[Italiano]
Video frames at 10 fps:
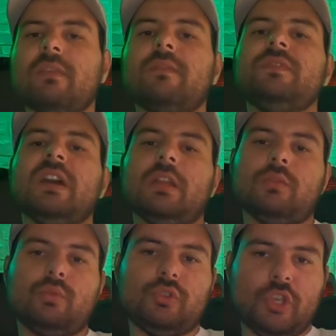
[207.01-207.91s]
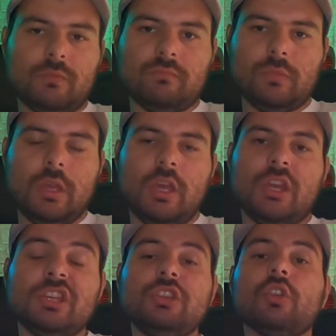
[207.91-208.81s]
va via la luce
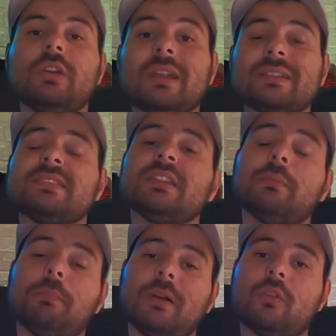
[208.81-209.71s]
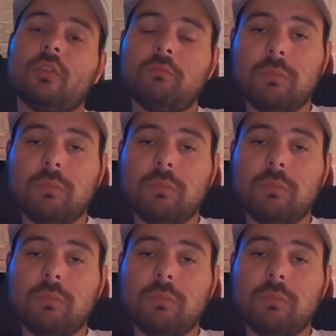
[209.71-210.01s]
io grazie al pacco